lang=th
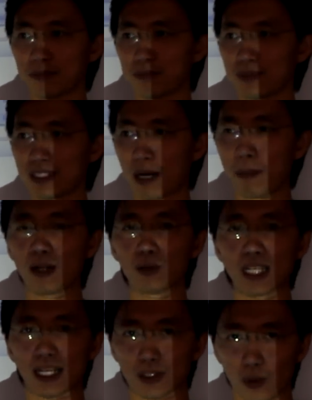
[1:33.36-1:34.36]
ยังไม่รู้
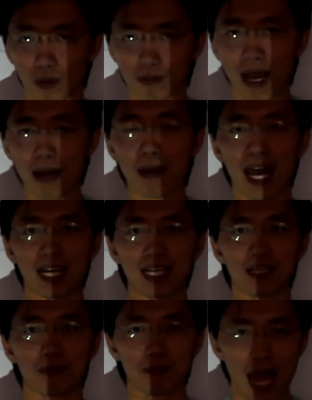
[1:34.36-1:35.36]
จักสูตรมากมาย
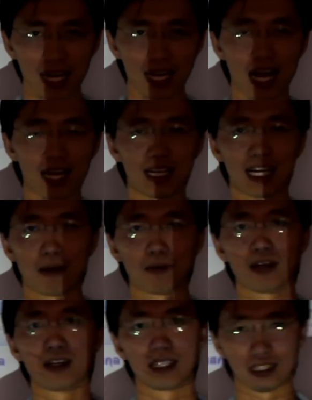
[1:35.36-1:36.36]
มากนะนะครับ
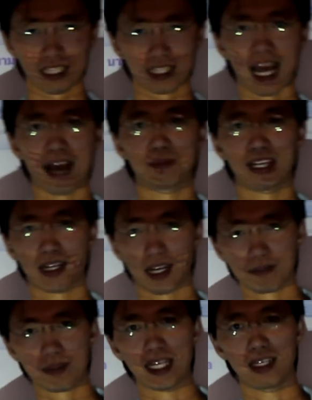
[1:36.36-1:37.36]
ก็เดี๋ยวติดตามในคลิ
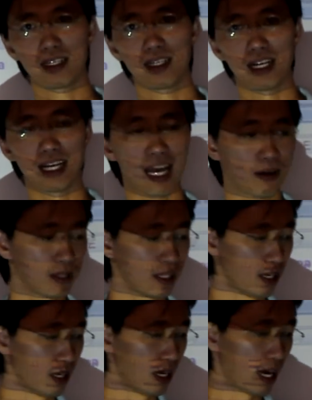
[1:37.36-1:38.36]
ปนี้นะครับ
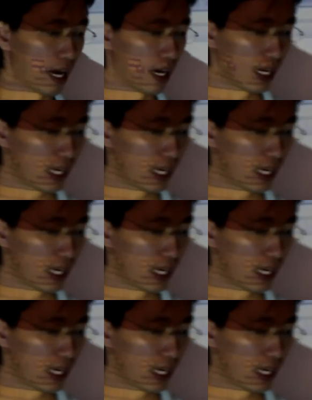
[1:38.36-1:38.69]
ในค